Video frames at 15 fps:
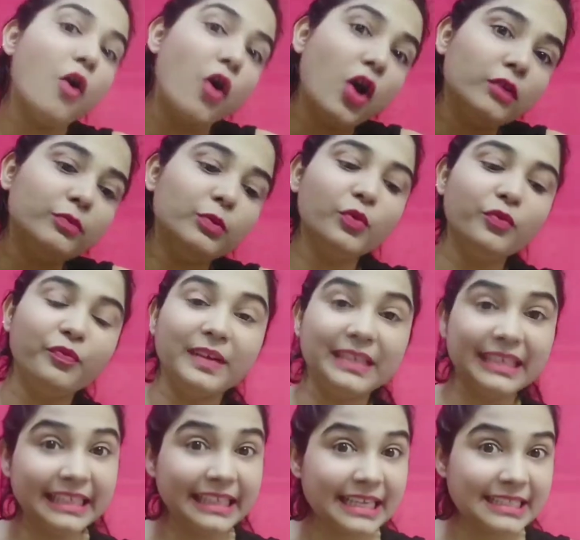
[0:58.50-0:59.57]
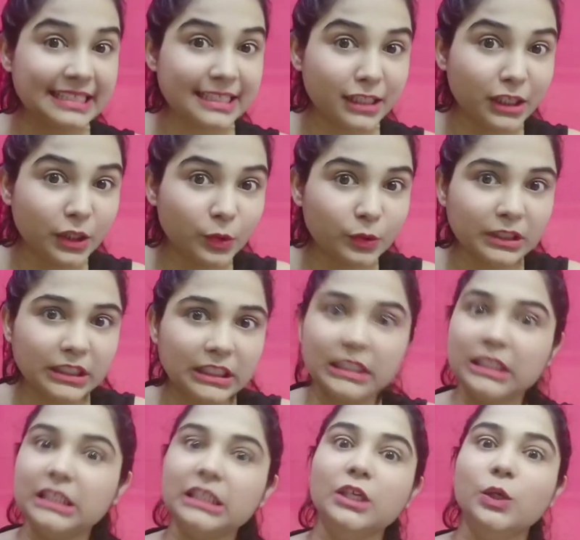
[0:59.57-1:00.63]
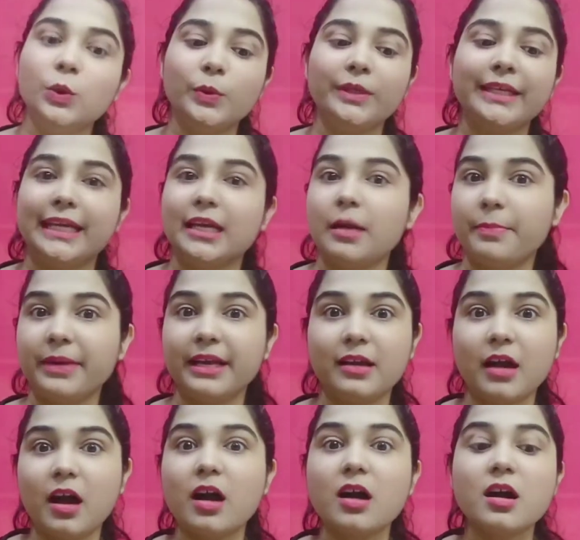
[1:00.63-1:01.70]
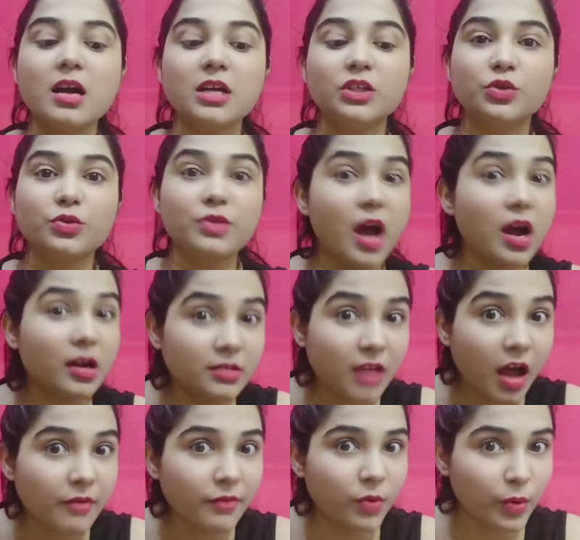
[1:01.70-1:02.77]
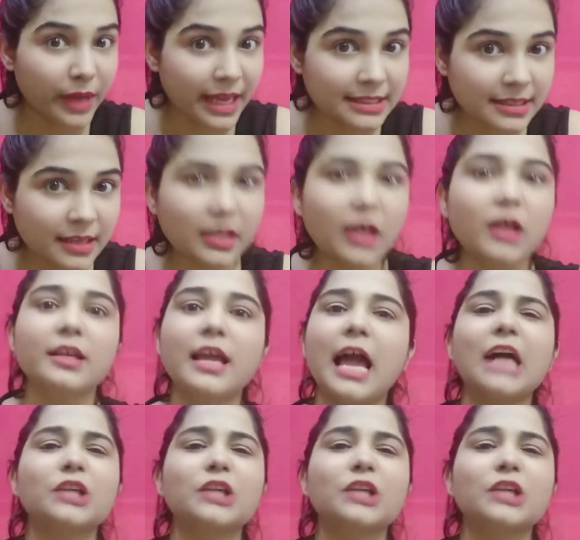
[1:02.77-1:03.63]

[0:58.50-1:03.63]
और वो फिटिंग कैसी थी उनकी उनके कपड़े का जो रंग था वो कैसा था कि